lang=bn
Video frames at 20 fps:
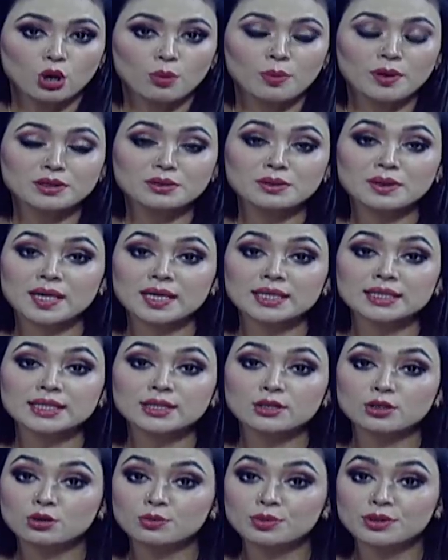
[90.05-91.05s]
ওবায়দুল
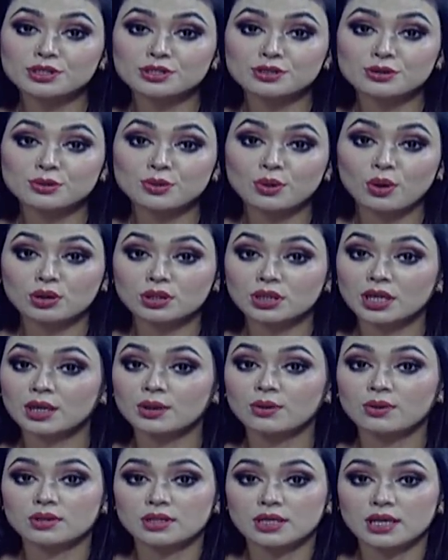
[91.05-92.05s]
কাদেরের অভিযোগ
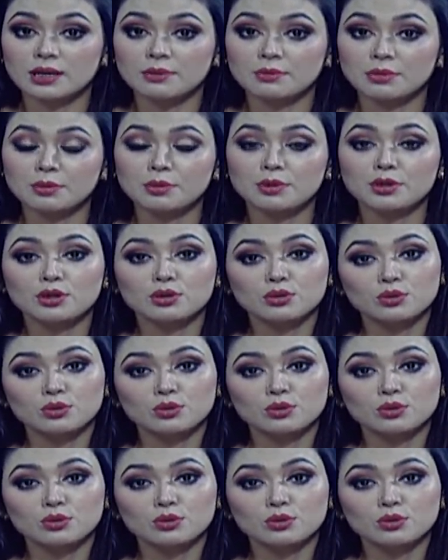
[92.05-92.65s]
কথায় কথায় বিভিন্ন